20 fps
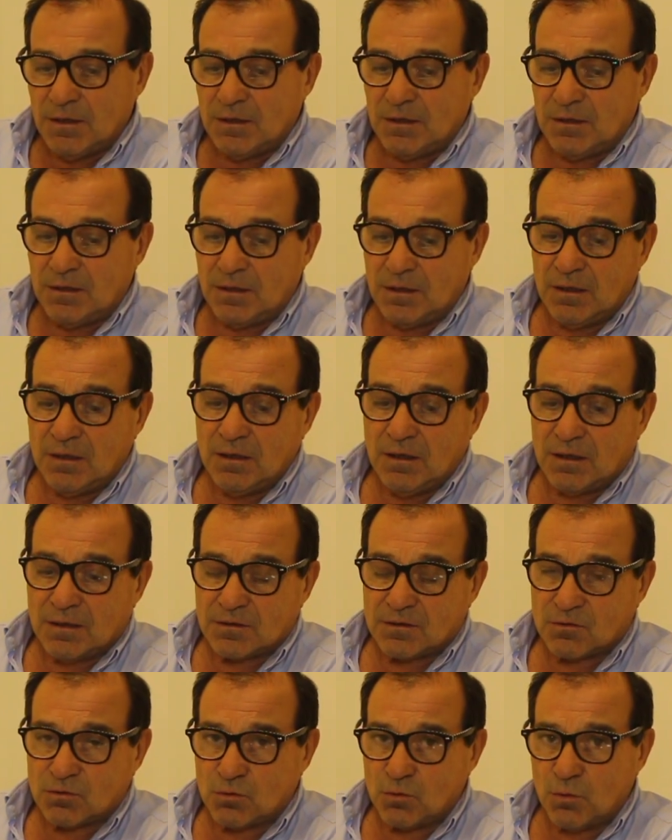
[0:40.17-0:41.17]
y a
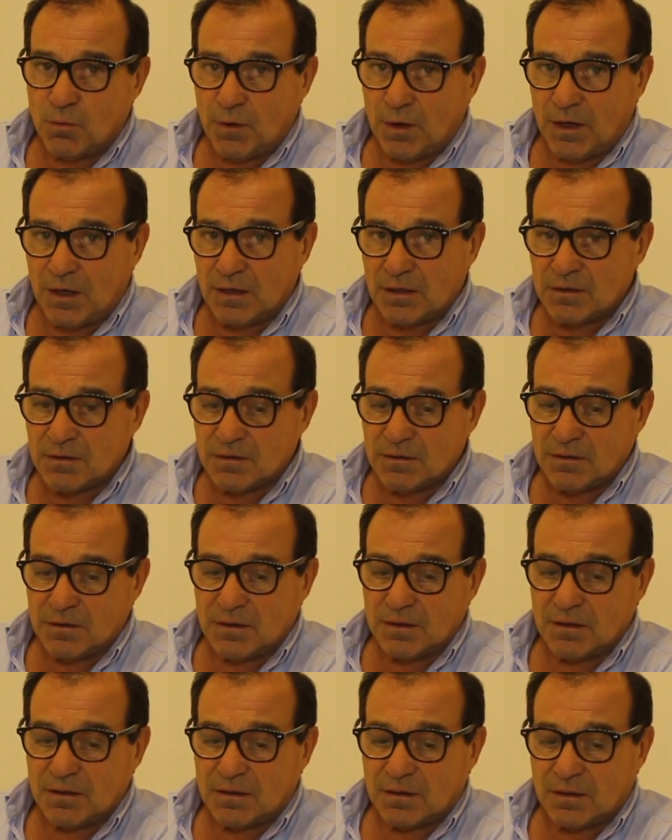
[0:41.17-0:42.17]
su vez,
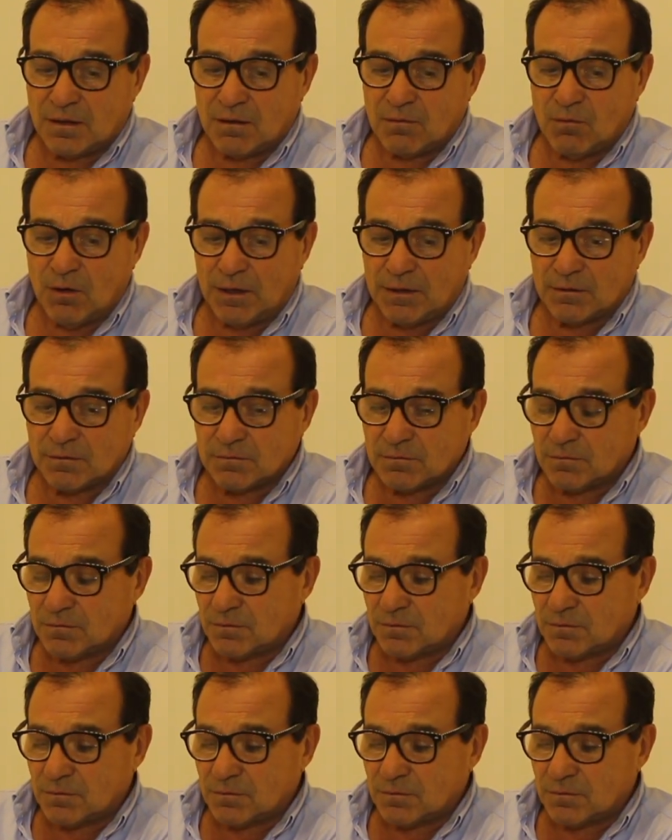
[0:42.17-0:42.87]
este, bueno,